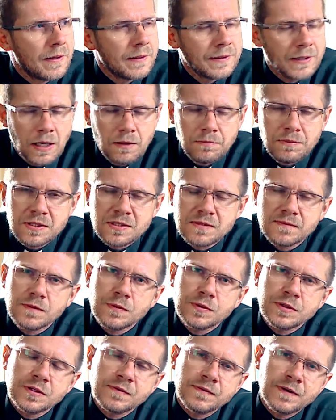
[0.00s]
jakby
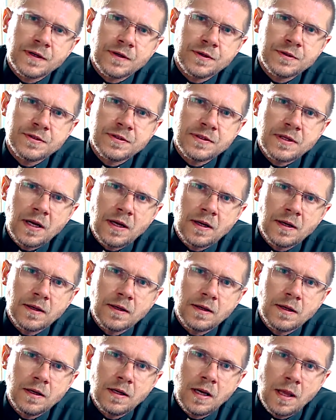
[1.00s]
zwróci Twojej rodzinie.
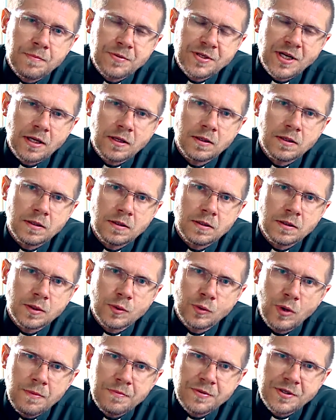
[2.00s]
Lepszego,
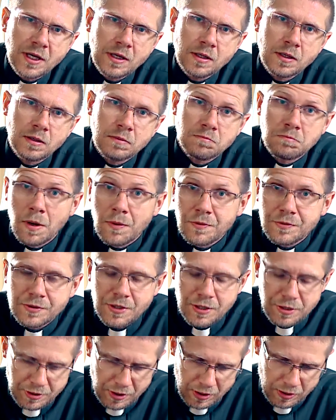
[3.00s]
głębszego,
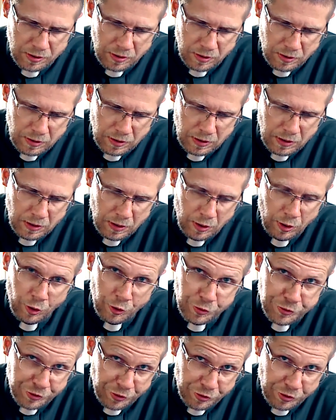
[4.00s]
mądrzejszego,
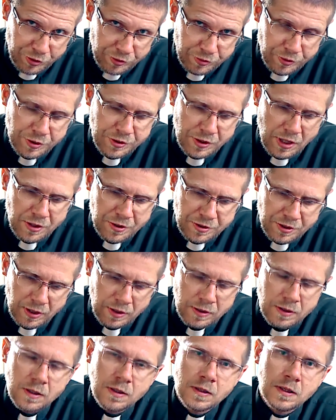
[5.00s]
o coś
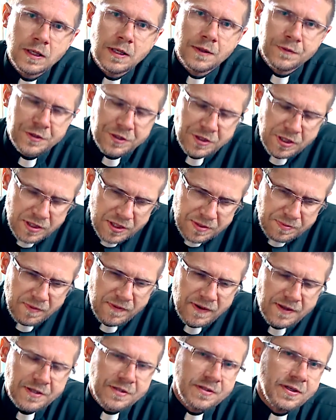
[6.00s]
dojrzalszego. Ty się nie
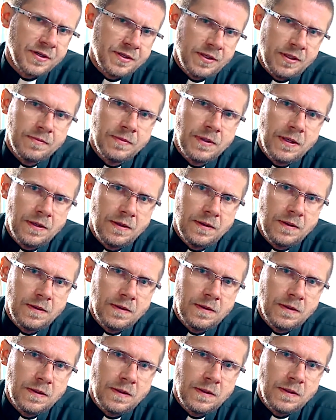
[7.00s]
spowiadasz dla siebie
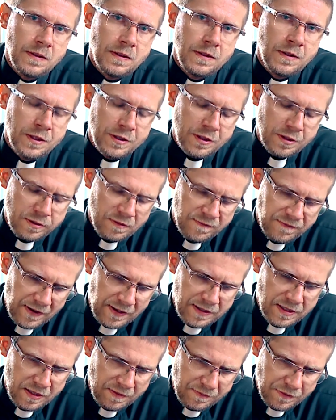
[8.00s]
jeżeli ty
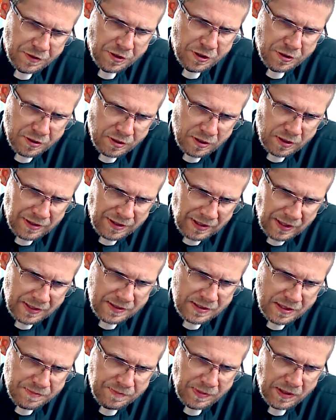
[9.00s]
fajnie nawiążesz
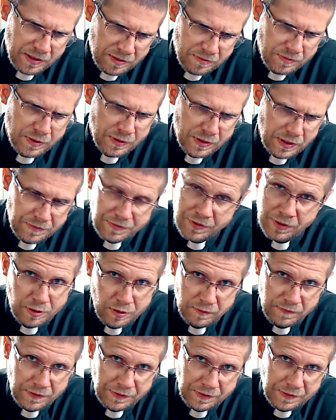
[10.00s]
relację z Panem Bogiem,
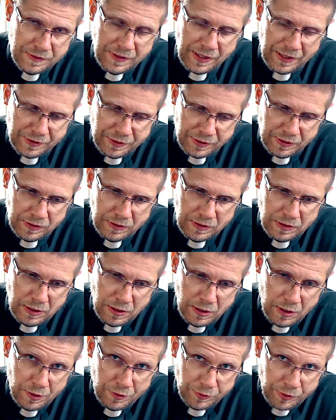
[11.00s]
cokolwiek to znaczy,
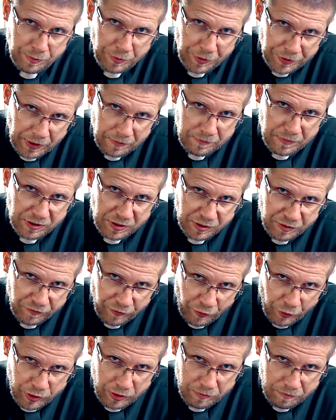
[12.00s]
to potem
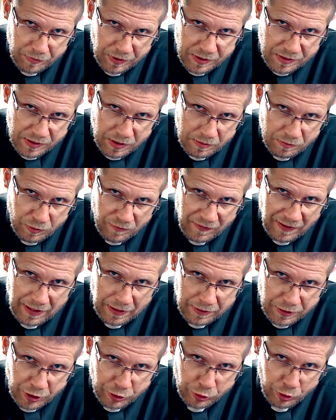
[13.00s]
Twoim bliskim, uwaga,
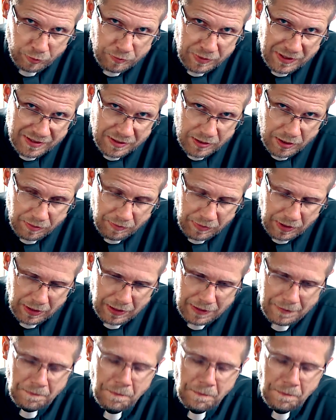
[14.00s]
nie Tobie z nimi,